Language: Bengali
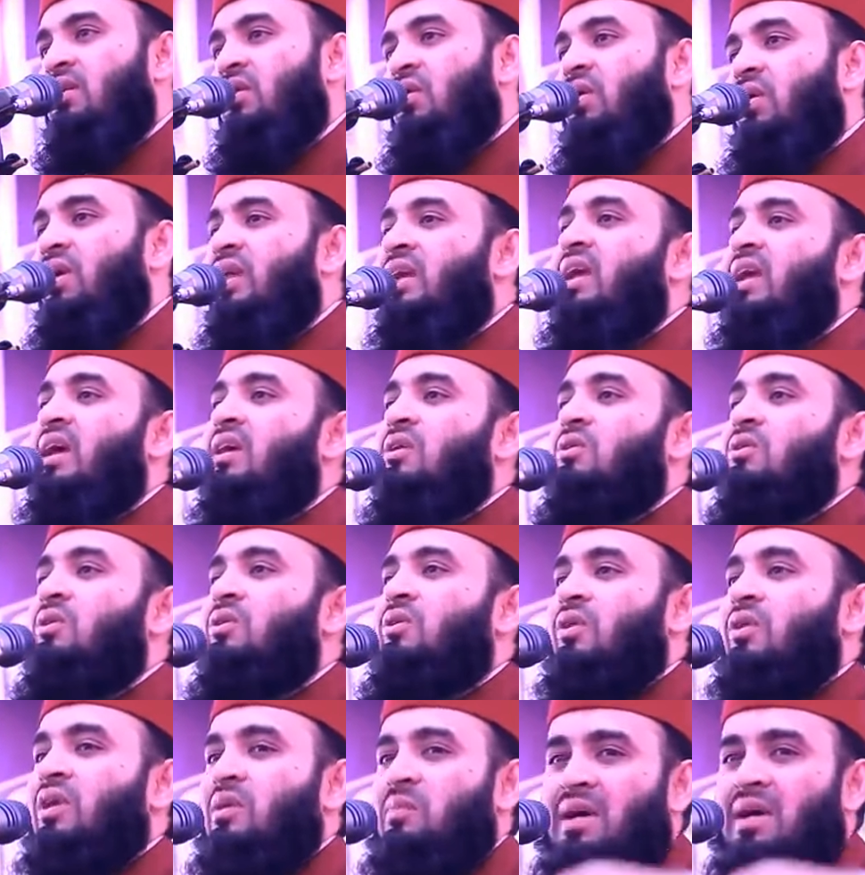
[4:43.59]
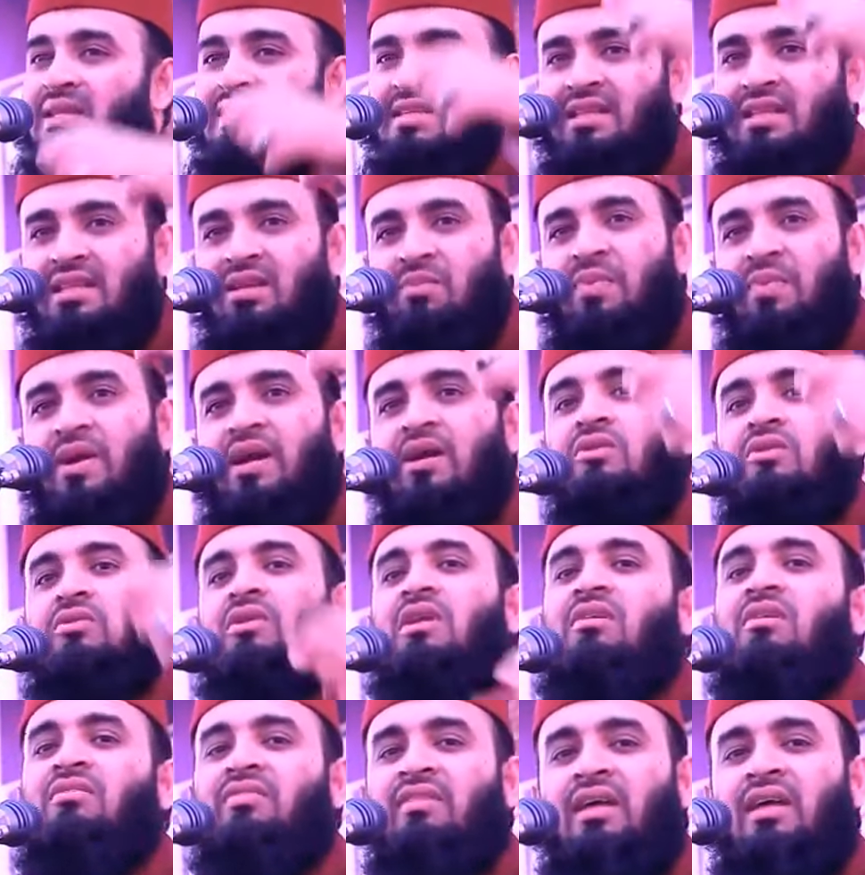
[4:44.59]
অনেকে এগুলো করে বাচ্চাদের প্যান্ট
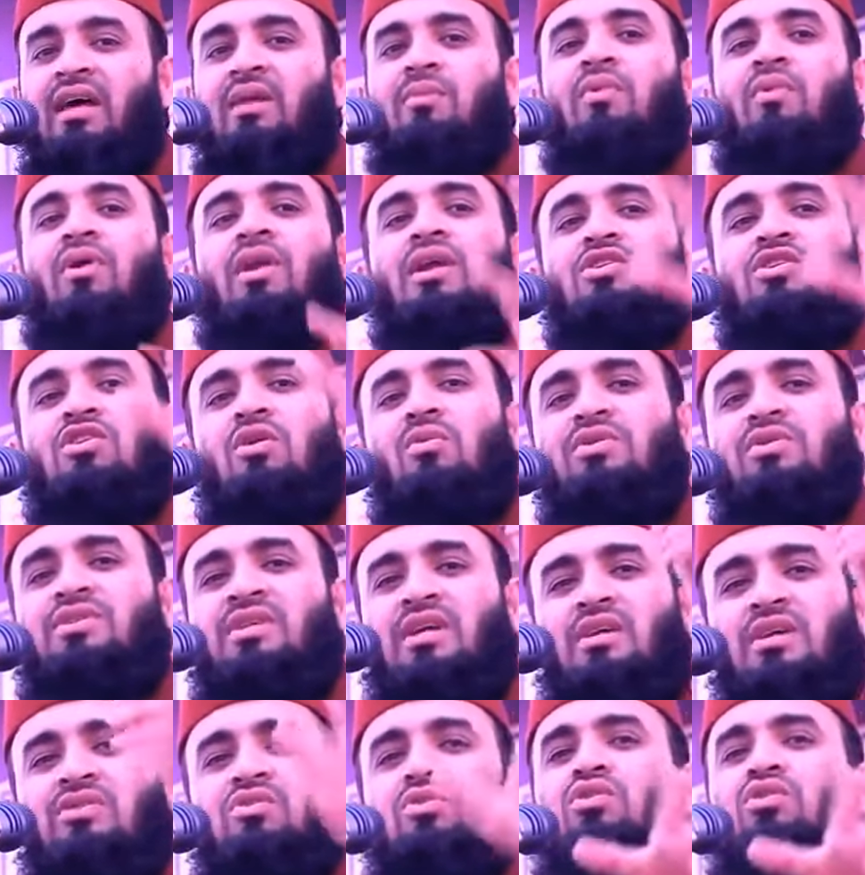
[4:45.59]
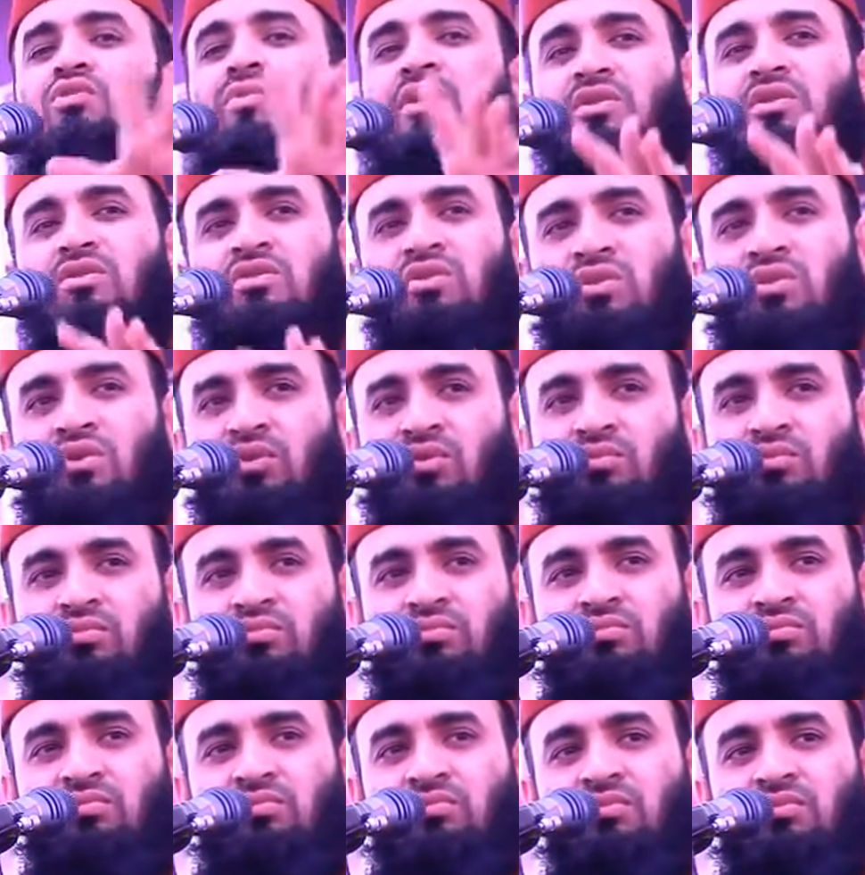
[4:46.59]
খুলে ফেলে আর বলে সমস্যা কি ছোট মানুষ তো
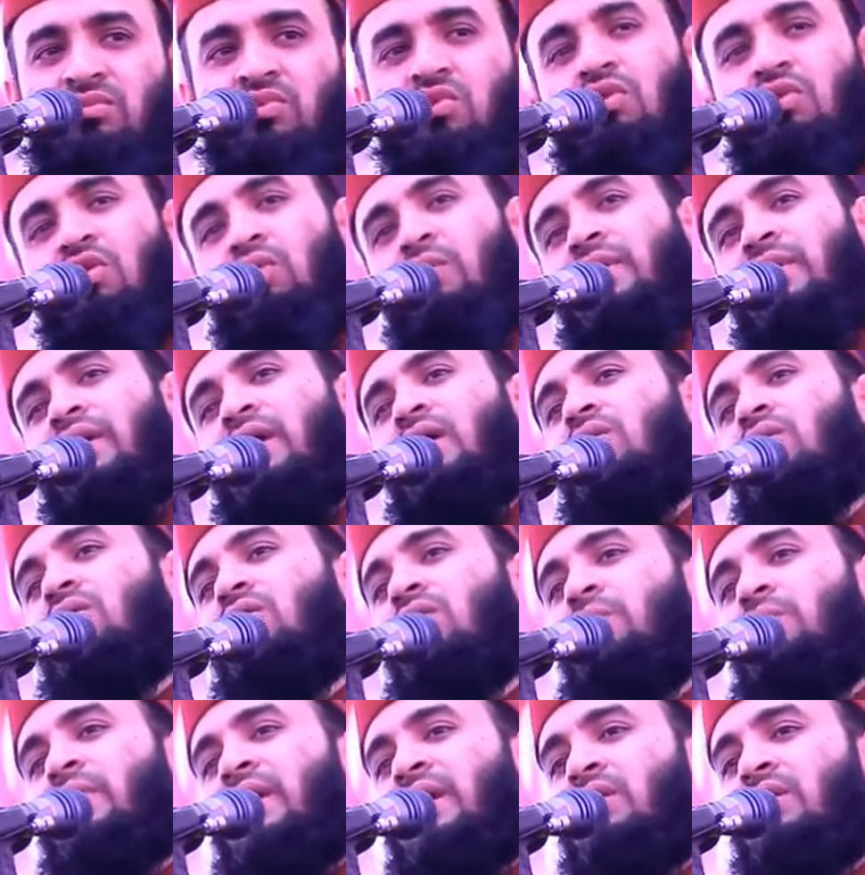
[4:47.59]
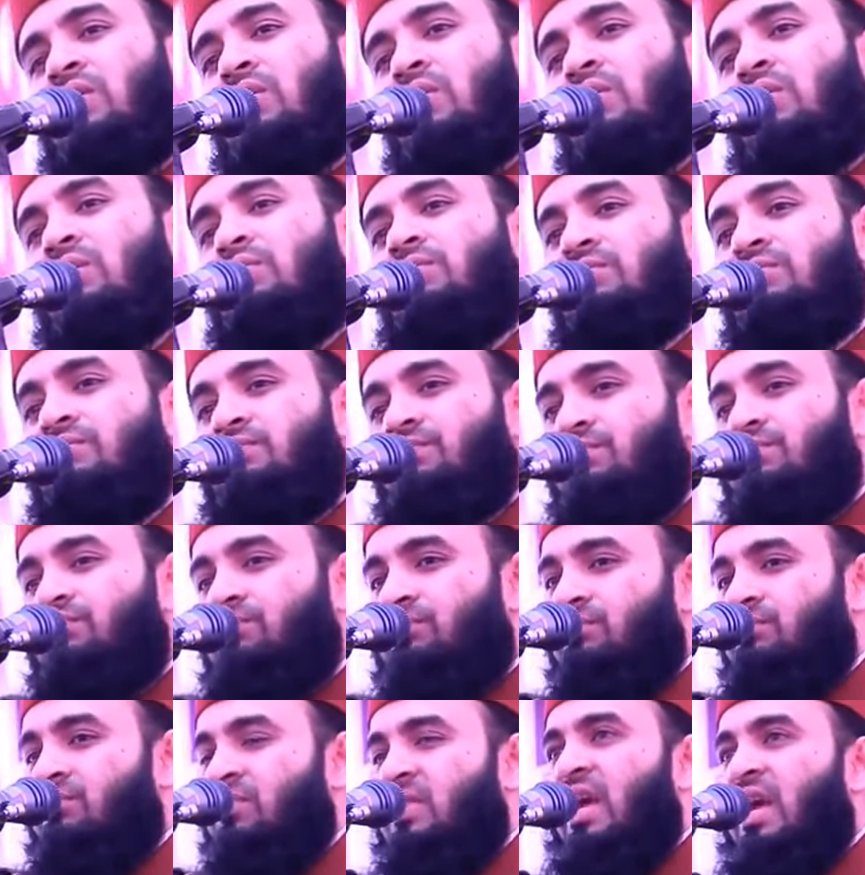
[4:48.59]
খোল বেটা খোল প্যান্ট খোল
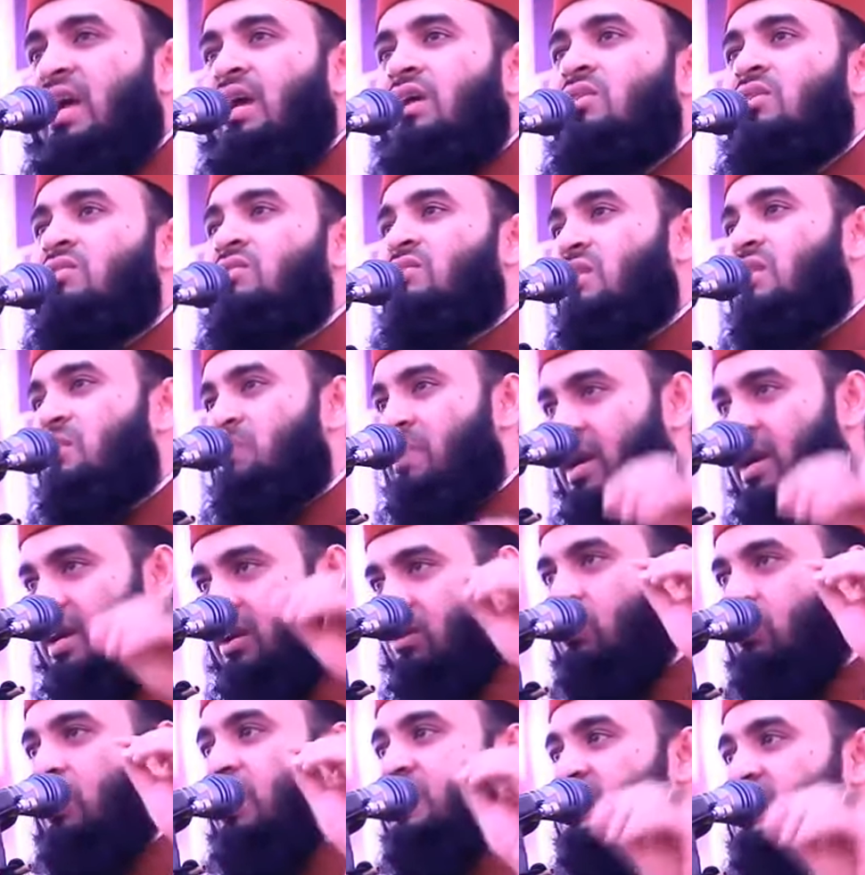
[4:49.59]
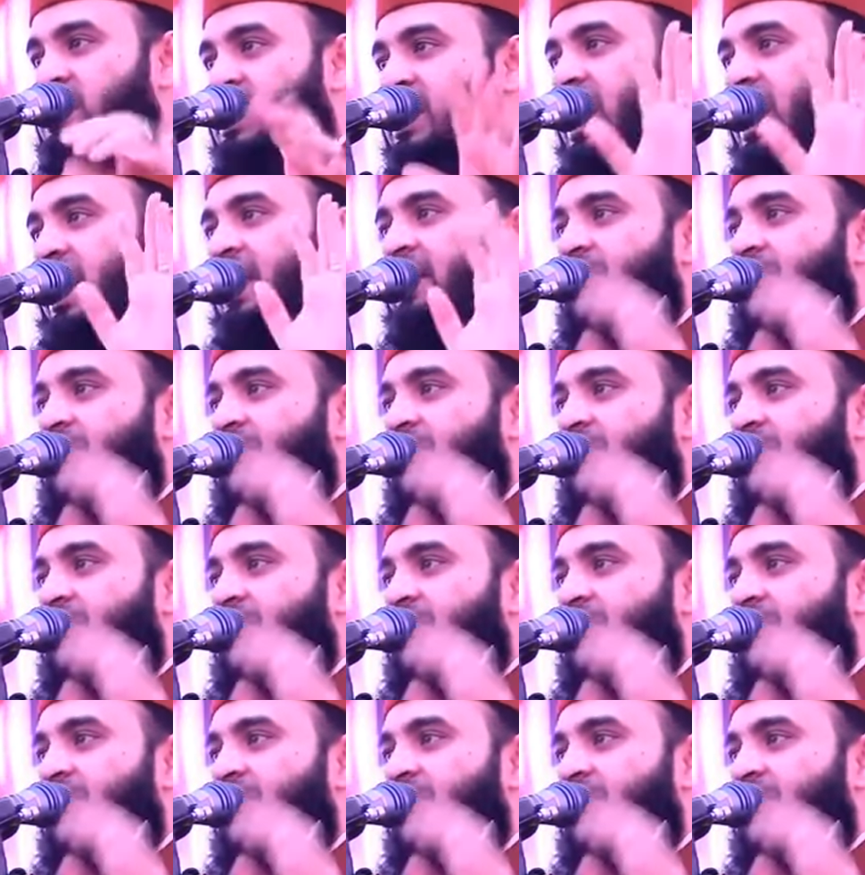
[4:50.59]
এখনো যদি প্যান্ট খোলা শিখান